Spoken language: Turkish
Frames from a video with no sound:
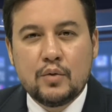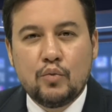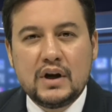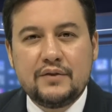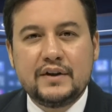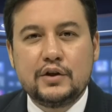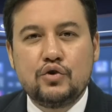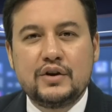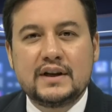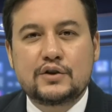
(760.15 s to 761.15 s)
Muhalefete
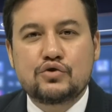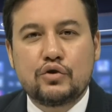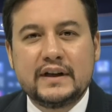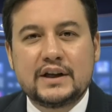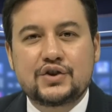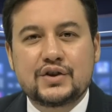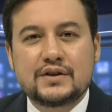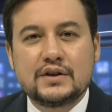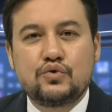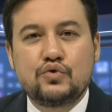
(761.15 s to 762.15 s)
yönelik son
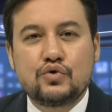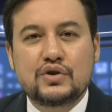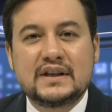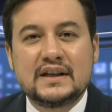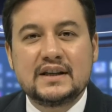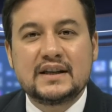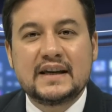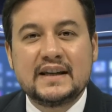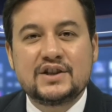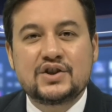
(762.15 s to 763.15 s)
eleştirisi Türkiye'nin
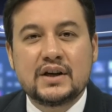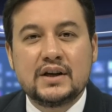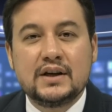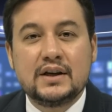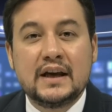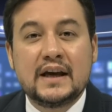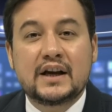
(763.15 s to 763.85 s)
geleceği